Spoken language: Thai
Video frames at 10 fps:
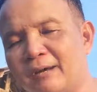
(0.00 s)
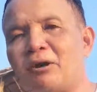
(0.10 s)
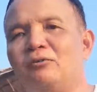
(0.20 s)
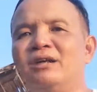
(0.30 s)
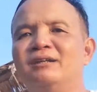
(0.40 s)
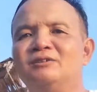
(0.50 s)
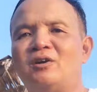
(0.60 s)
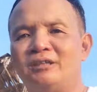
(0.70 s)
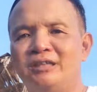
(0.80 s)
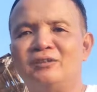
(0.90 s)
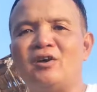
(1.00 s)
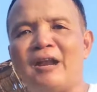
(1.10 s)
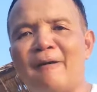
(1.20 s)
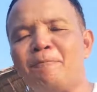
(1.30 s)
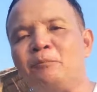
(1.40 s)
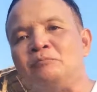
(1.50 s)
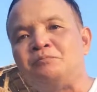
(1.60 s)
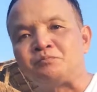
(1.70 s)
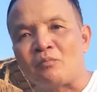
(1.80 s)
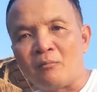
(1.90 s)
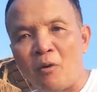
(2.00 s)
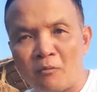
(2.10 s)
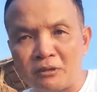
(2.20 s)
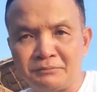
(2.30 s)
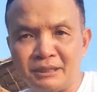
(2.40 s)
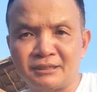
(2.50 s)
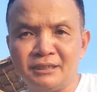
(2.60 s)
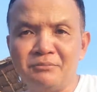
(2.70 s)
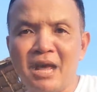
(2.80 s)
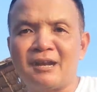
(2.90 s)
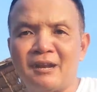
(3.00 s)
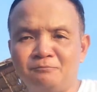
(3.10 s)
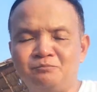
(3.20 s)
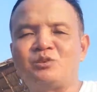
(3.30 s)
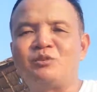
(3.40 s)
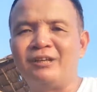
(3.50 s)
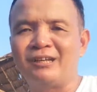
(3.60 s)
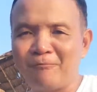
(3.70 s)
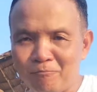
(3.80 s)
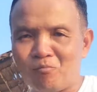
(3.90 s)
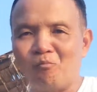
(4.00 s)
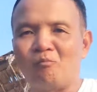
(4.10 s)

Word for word: ครับ เขาชันรีสอร์ทยินดีต้อนรับพบกันใหม่คลิปหน้าครับ สวัสดีครับ